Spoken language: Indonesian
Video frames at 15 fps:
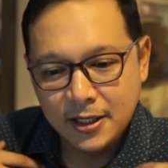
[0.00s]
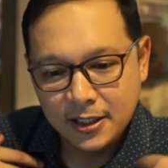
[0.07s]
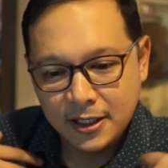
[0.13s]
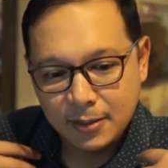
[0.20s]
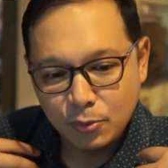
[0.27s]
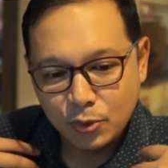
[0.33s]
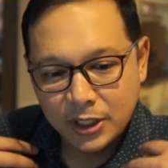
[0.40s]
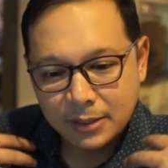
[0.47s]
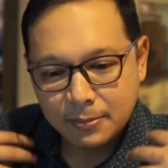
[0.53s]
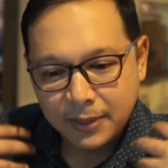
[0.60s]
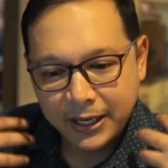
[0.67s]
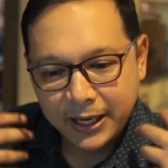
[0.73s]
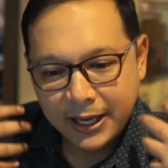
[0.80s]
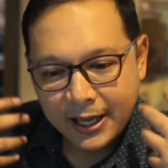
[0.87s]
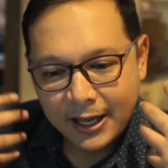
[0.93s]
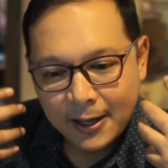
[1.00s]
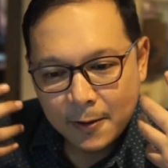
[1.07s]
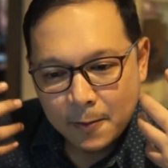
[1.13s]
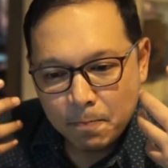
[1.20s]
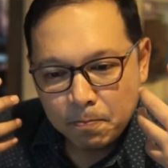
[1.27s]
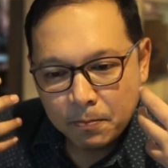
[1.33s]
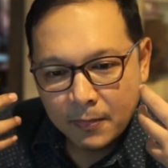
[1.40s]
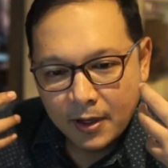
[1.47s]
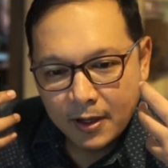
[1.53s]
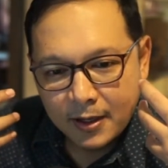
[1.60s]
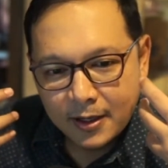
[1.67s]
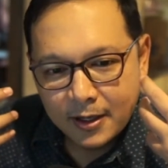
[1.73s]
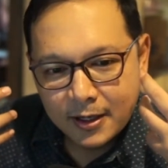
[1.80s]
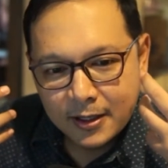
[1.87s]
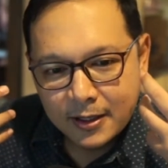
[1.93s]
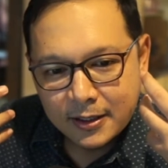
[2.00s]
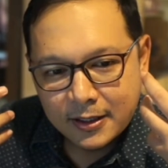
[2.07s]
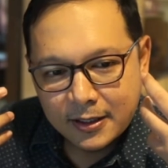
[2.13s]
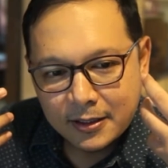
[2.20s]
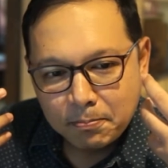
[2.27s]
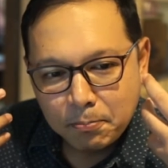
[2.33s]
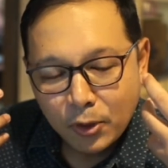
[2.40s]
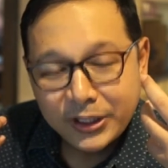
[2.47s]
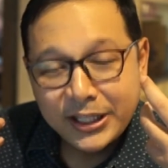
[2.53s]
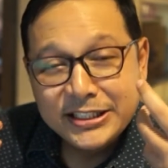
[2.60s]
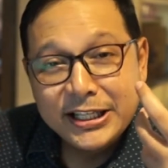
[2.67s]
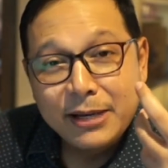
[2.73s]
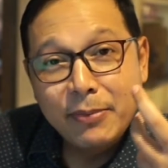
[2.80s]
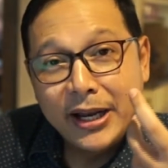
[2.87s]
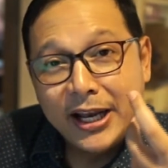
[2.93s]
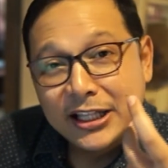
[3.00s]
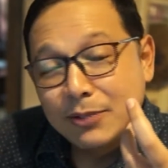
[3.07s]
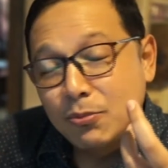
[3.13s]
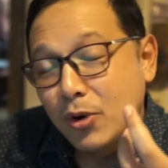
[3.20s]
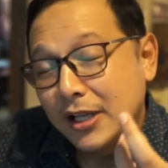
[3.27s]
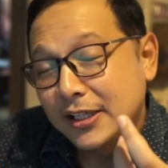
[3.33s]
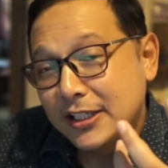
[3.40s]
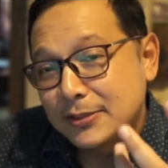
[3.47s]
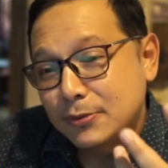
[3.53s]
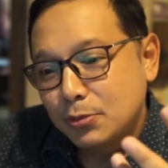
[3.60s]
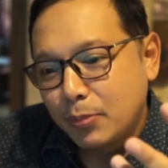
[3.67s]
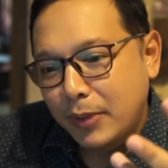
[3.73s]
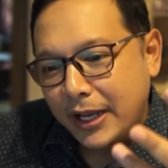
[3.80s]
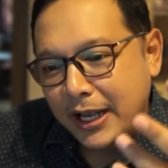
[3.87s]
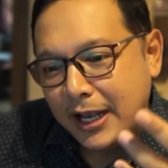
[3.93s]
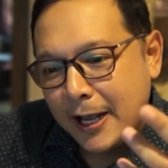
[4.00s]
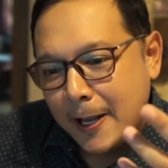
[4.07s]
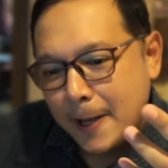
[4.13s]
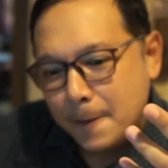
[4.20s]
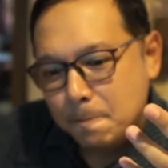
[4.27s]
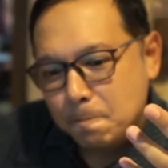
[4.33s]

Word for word: Kemudian mereka eh, potensi yang mereka temukan tersebut mereka